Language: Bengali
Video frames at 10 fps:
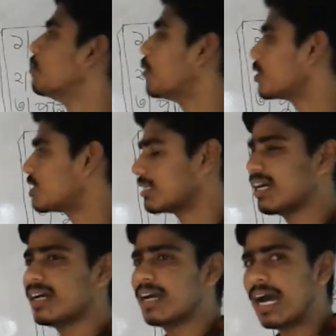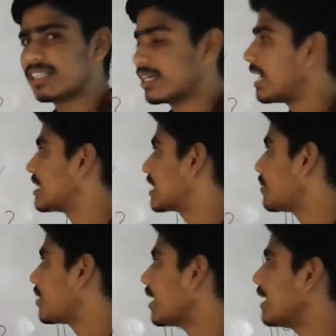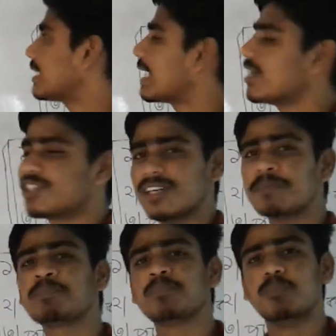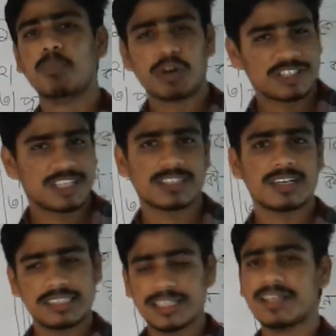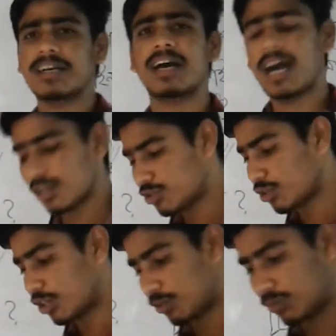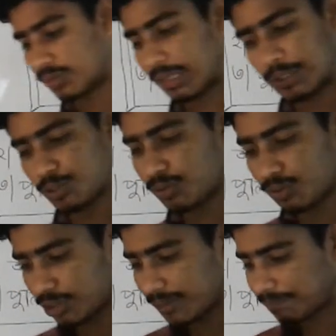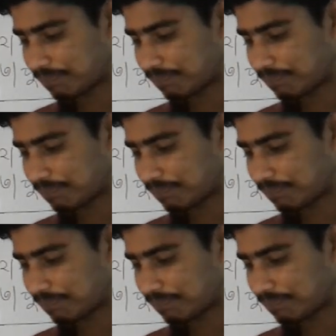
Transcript: মর্যাদা আছে আজকে আমরা এই কাজের মর্যাদা নিয়ে আলোচনা করব তাহলে শুরু করি